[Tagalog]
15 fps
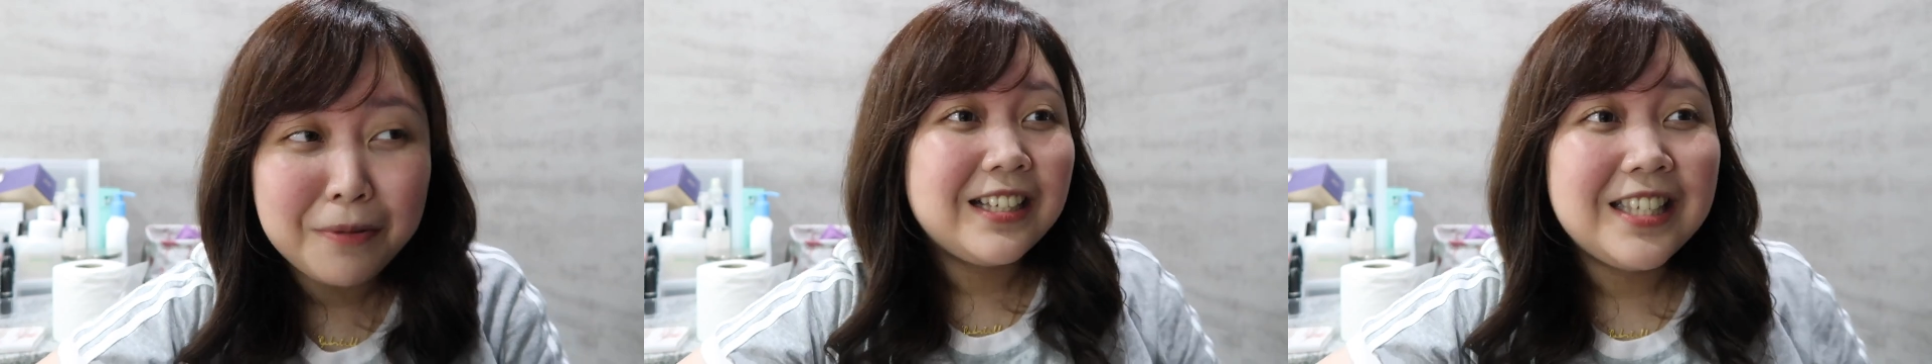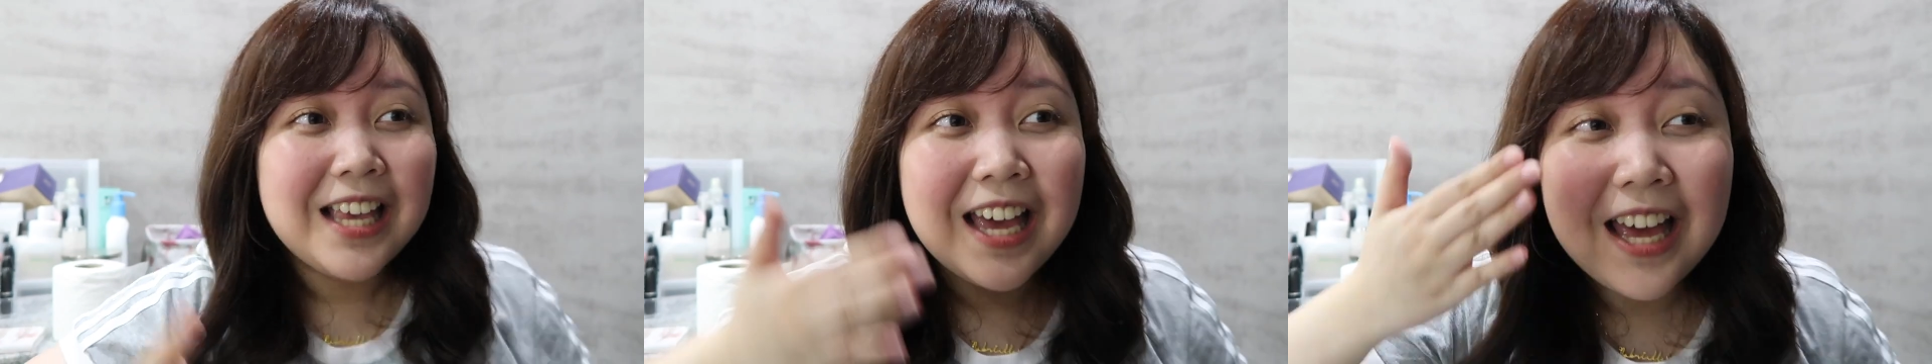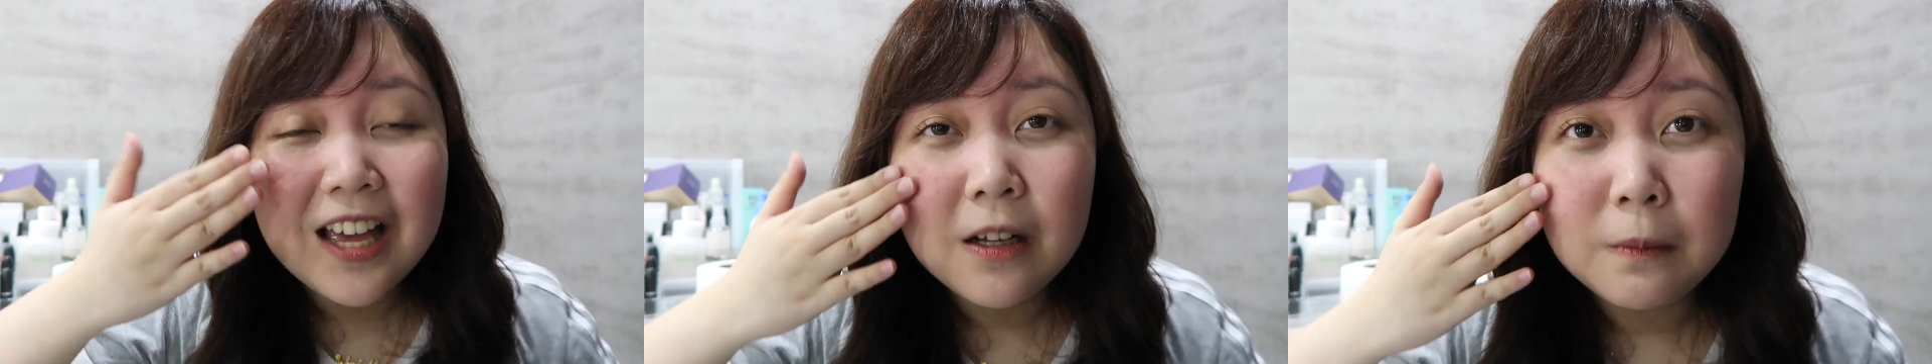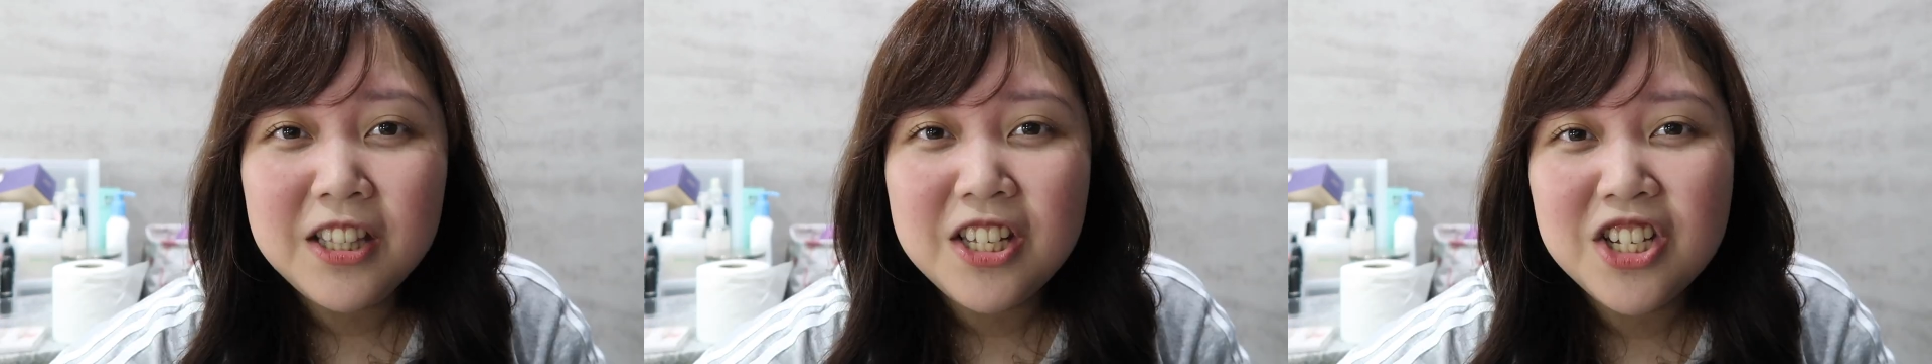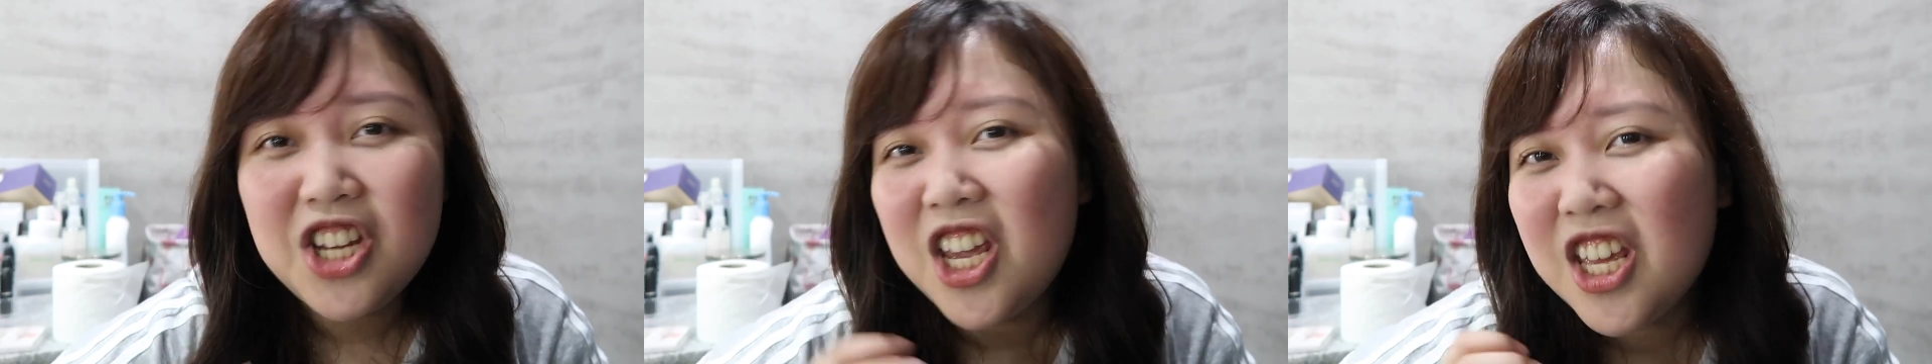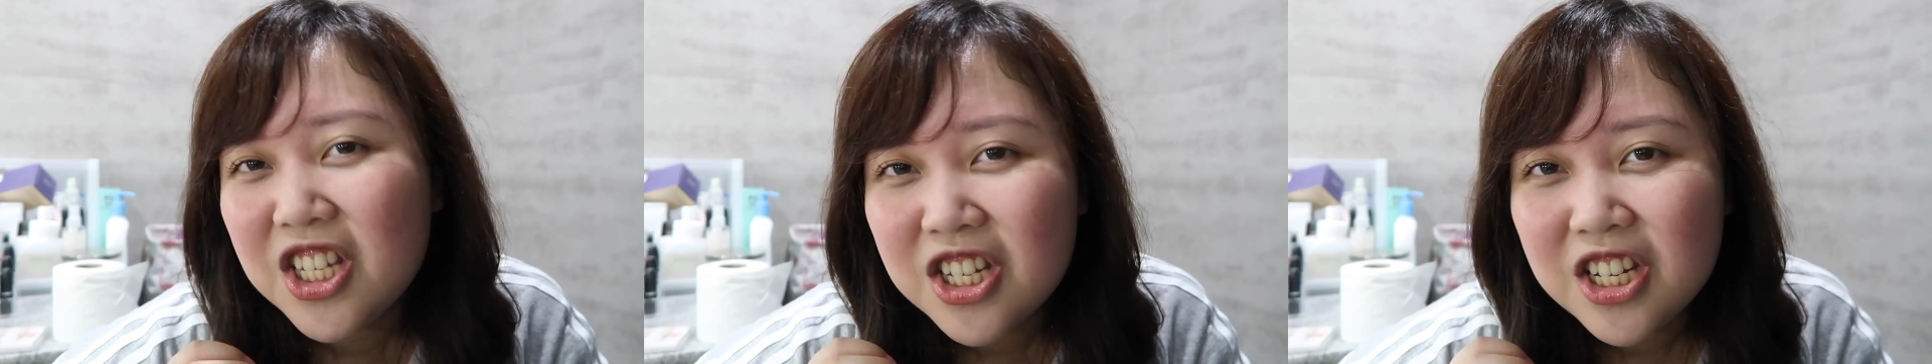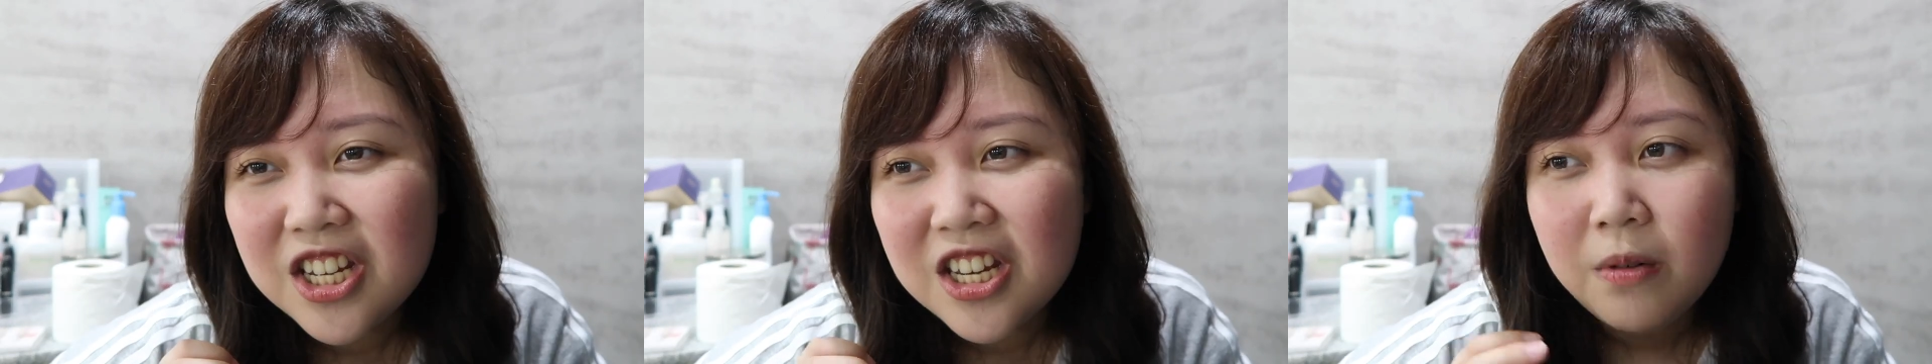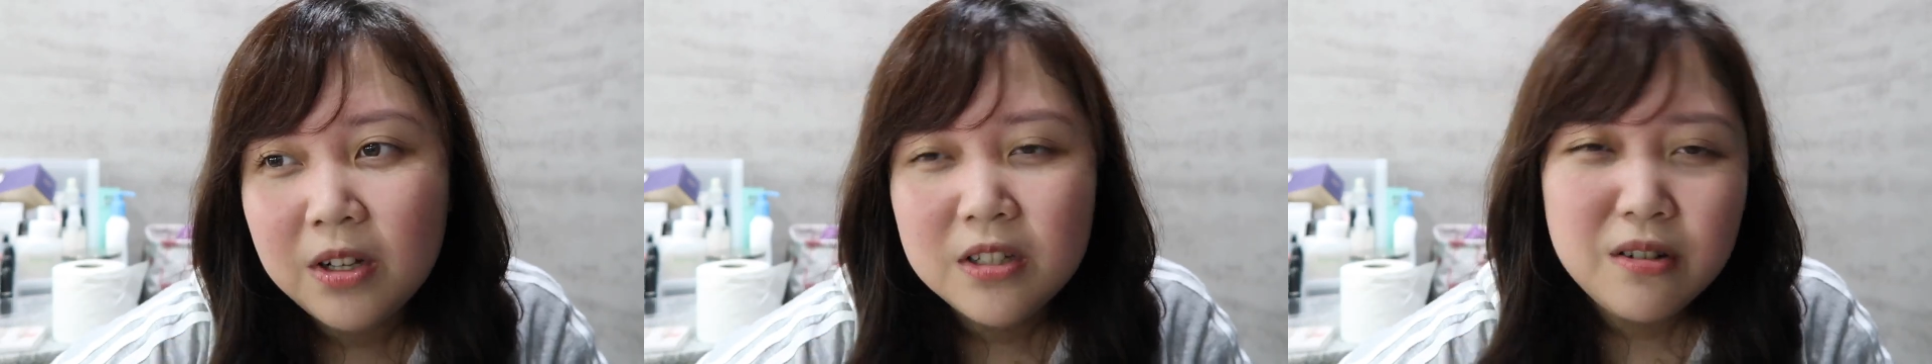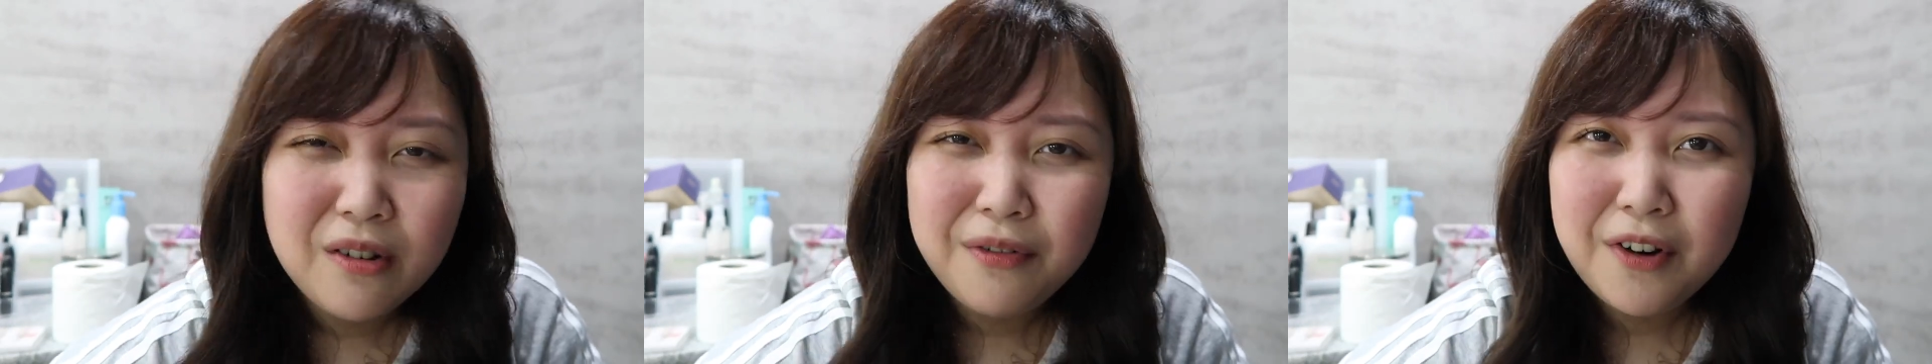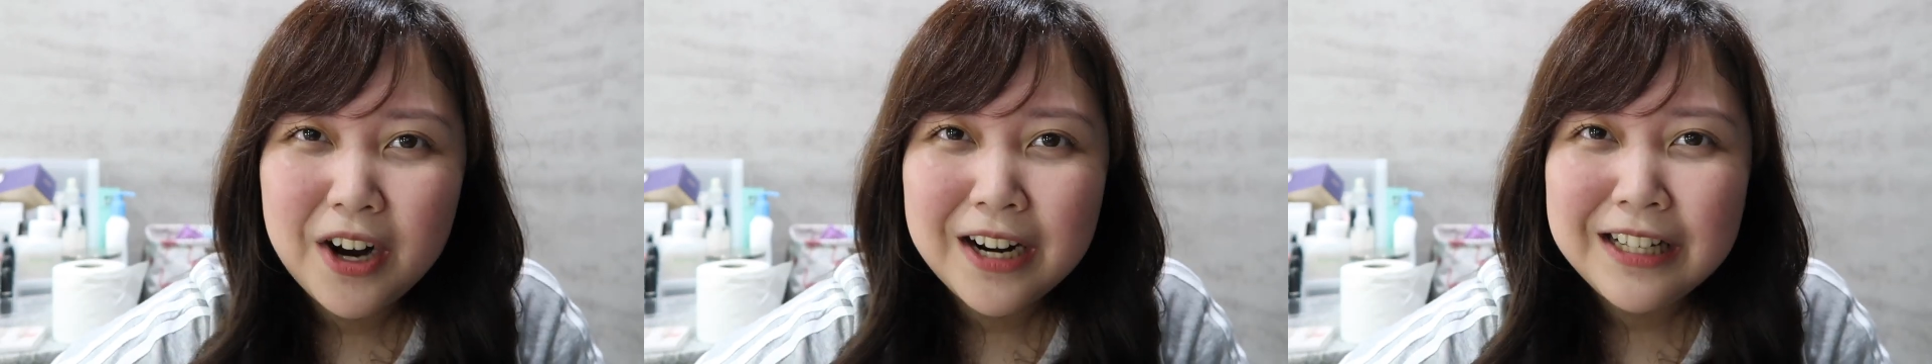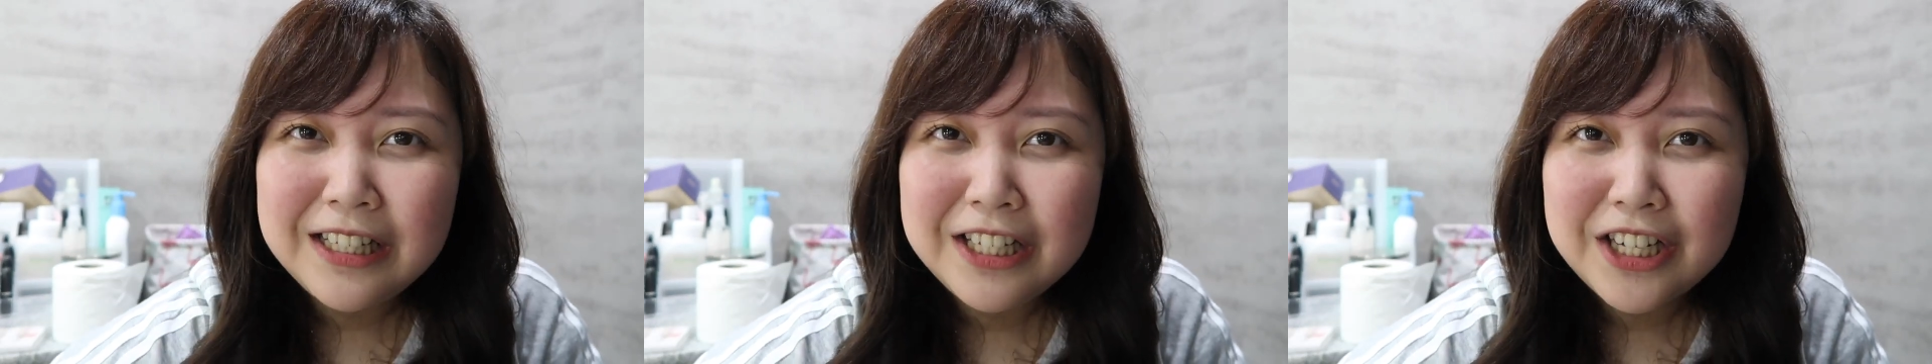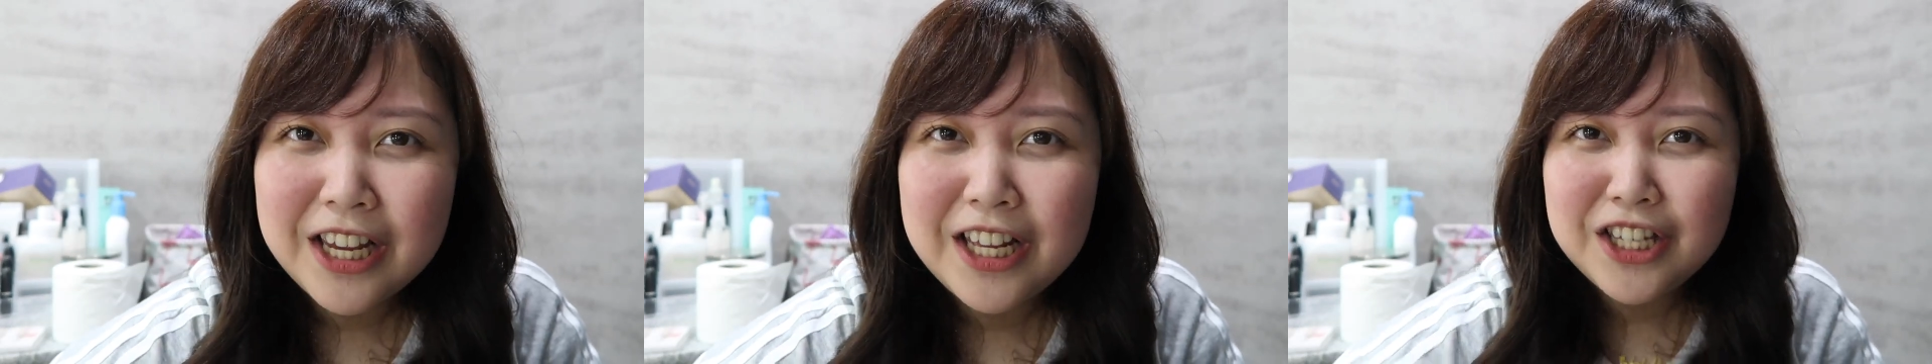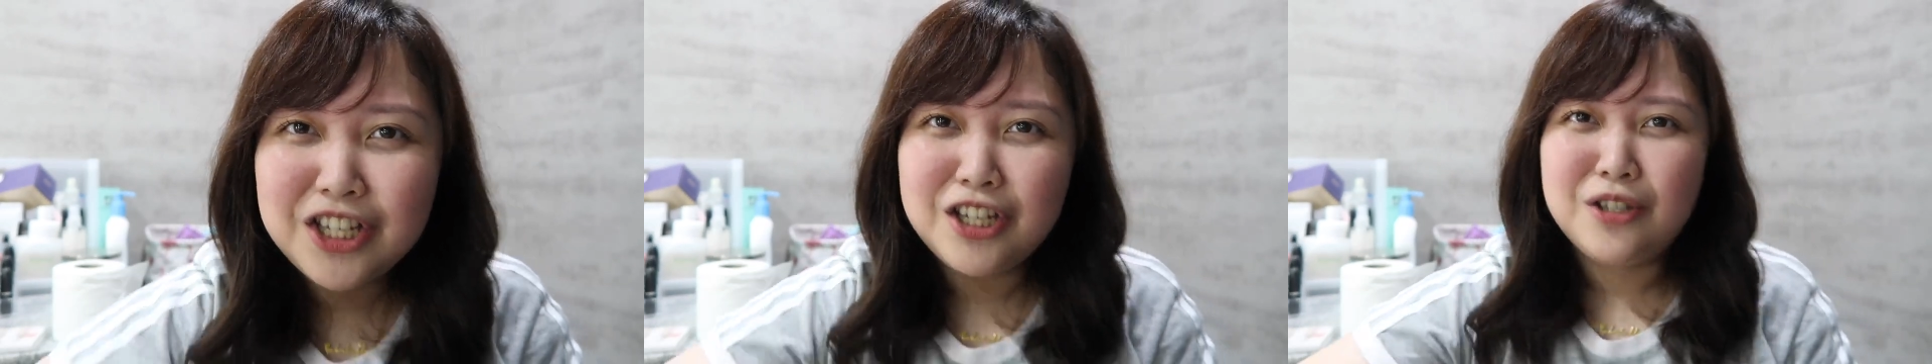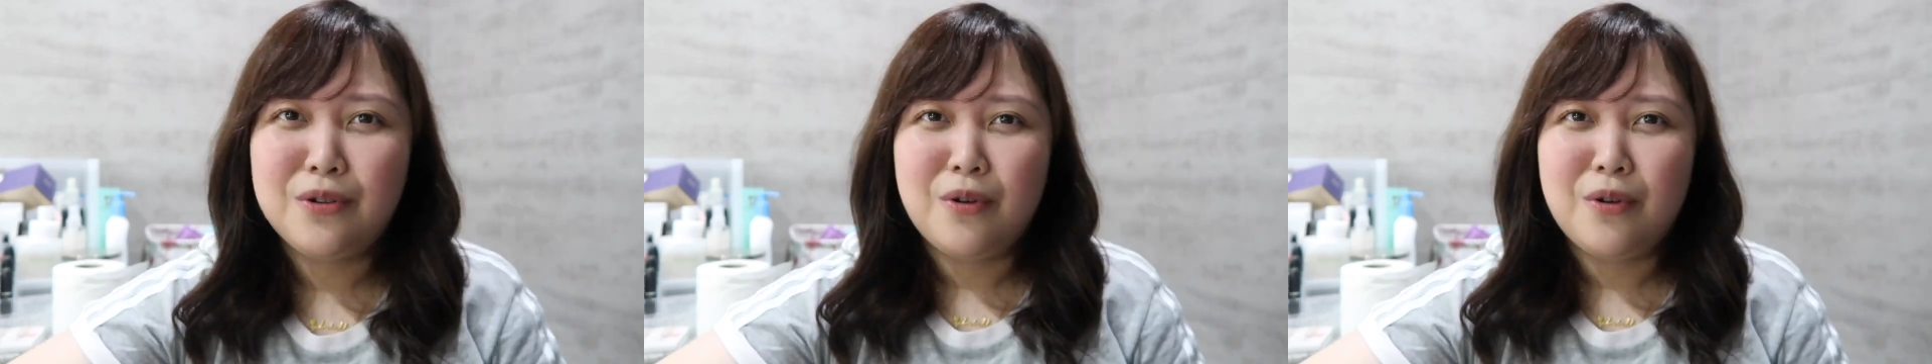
Kasi, hindi siya itchy. Well, so far, hindi siya itchy.